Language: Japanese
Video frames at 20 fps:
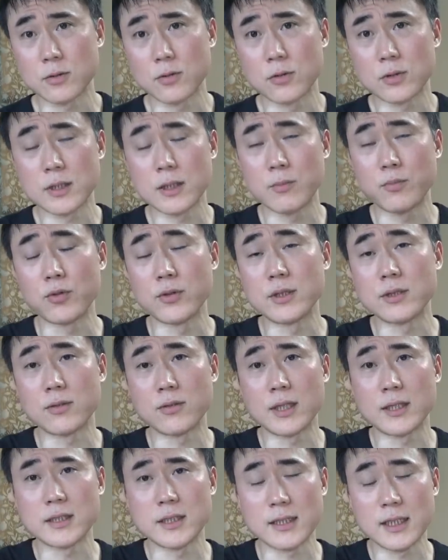と大きなポイント
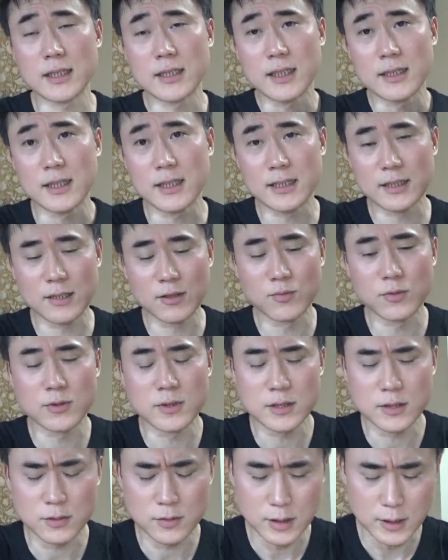なんじゃないかなって思うん
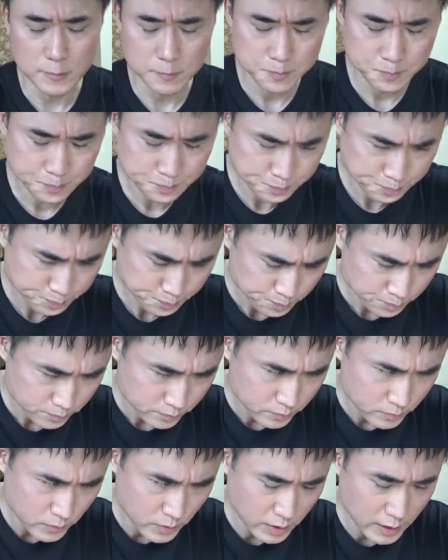ですよね。っ
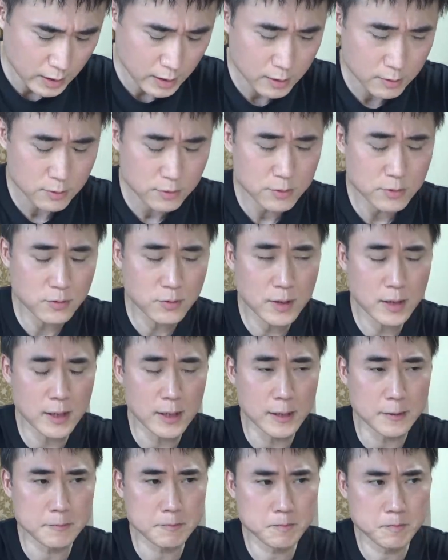ていうの
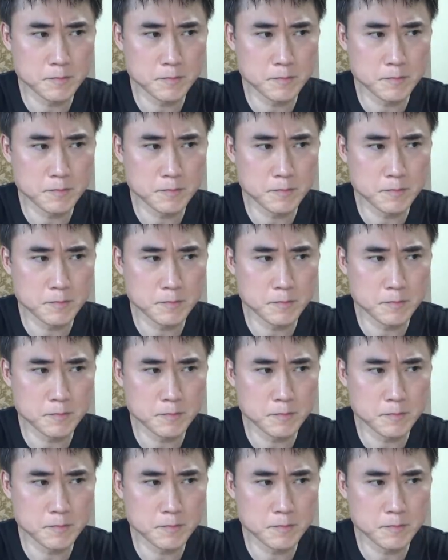は